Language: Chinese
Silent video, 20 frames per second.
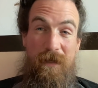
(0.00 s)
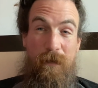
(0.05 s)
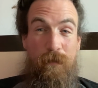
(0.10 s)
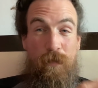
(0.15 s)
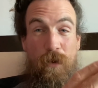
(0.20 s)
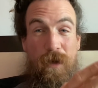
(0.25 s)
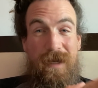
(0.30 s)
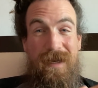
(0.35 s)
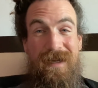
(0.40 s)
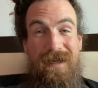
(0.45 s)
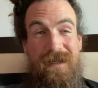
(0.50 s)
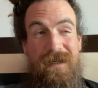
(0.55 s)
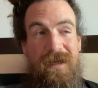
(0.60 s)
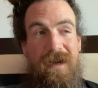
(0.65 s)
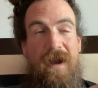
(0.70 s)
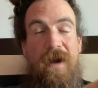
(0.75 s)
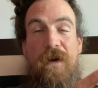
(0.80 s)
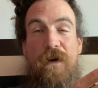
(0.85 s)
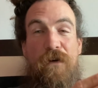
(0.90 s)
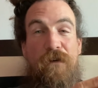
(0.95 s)
这不一定
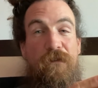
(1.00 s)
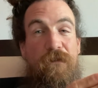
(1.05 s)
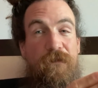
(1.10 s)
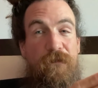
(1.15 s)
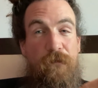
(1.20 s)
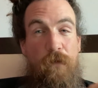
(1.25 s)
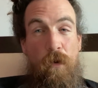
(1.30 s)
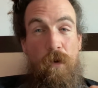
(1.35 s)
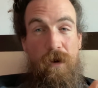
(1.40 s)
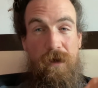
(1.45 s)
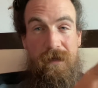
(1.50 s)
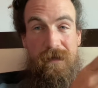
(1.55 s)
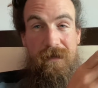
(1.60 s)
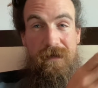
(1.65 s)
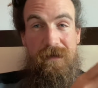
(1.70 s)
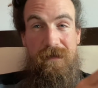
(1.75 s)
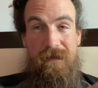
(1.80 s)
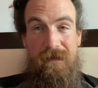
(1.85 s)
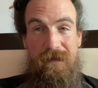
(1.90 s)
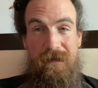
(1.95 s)
是
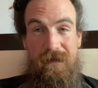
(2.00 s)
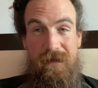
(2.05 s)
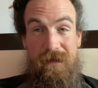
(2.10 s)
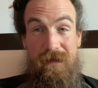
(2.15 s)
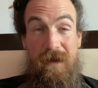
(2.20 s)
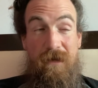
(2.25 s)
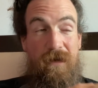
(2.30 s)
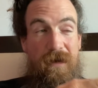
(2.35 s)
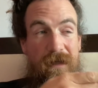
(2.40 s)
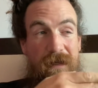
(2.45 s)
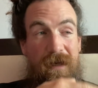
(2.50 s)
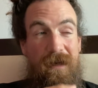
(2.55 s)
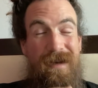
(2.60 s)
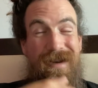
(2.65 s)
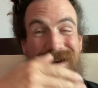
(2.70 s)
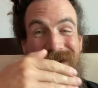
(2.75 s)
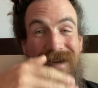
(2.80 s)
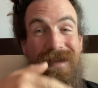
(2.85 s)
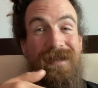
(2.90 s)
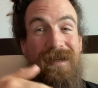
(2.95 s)
forced，就是让让
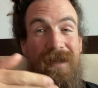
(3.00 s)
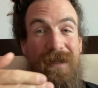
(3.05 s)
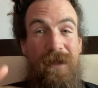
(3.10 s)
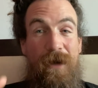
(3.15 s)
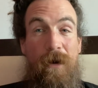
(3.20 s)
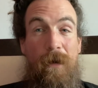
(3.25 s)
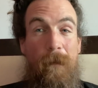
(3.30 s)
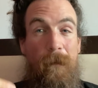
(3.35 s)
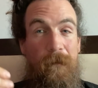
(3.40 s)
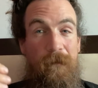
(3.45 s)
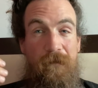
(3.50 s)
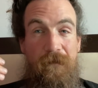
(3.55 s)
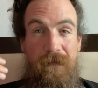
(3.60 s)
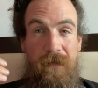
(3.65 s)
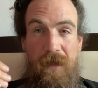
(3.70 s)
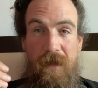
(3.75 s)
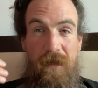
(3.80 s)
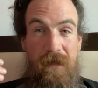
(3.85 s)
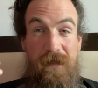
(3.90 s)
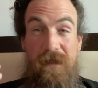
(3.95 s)
人联想到
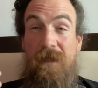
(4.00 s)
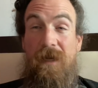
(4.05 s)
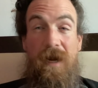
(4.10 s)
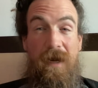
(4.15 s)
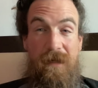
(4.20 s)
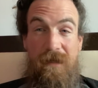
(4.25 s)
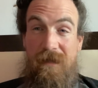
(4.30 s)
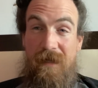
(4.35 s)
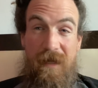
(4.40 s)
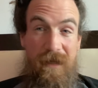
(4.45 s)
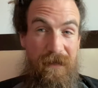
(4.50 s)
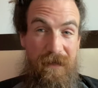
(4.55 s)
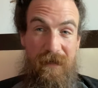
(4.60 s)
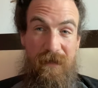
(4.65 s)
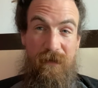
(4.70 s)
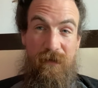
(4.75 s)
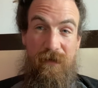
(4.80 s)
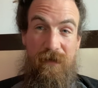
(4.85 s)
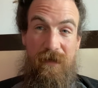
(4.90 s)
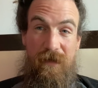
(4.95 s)
强健这
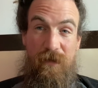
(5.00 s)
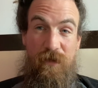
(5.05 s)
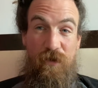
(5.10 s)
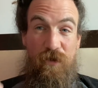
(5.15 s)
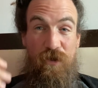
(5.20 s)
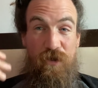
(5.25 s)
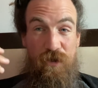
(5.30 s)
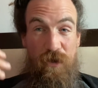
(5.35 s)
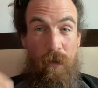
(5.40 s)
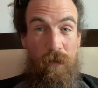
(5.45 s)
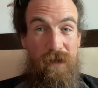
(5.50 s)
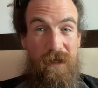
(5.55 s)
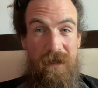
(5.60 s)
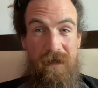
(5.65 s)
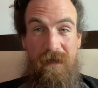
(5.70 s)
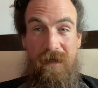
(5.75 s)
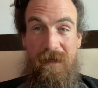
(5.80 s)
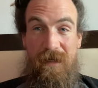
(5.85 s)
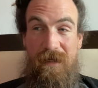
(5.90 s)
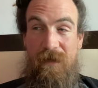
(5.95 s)
种事儿，就是肉体
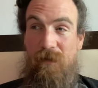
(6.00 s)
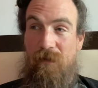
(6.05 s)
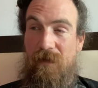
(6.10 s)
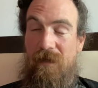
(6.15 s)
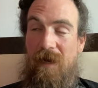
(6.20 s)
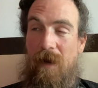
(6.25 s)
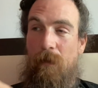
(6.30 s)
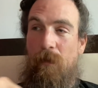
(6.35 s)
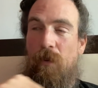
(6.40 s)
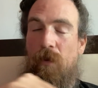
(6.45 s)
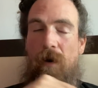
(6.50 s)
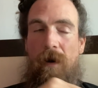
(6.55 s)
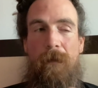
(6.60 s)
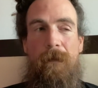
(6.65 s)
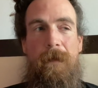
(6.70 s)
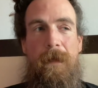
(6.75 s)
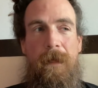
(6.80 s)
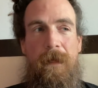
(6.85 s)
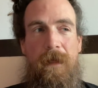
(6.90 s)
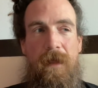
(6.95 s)
上的一种强迫。
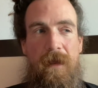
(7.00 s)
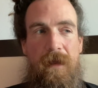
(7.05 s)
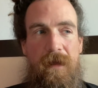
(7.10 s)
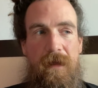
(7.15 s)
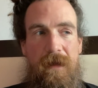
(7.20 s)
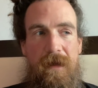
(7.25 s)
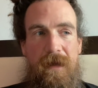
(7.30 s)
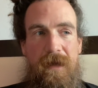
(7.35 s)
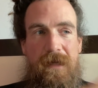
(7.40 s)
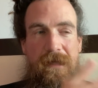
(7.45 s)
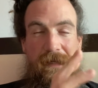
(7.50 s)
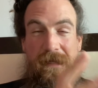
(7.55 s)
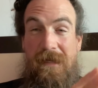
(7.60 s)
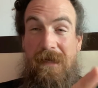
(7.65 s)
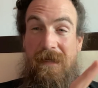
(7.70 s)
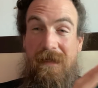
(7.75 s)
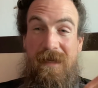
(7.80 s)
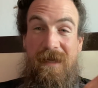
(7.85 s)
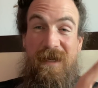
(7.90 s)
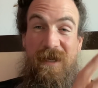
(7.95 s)
你
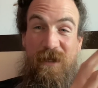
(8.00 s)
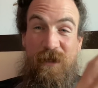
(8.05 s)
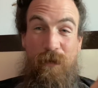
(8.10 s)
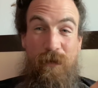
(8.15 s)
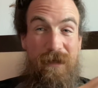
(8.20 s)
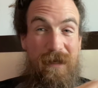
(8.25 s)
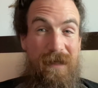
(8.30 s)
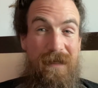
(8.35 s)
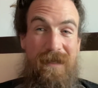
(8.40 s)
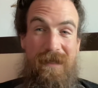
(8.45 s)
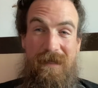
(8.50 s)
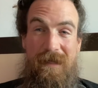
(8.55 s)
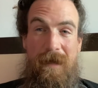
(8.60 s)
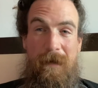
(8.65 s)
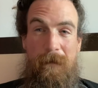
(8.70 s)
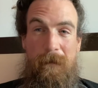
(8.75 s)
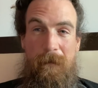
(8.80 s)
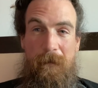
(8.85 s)
现在在那纠结这些，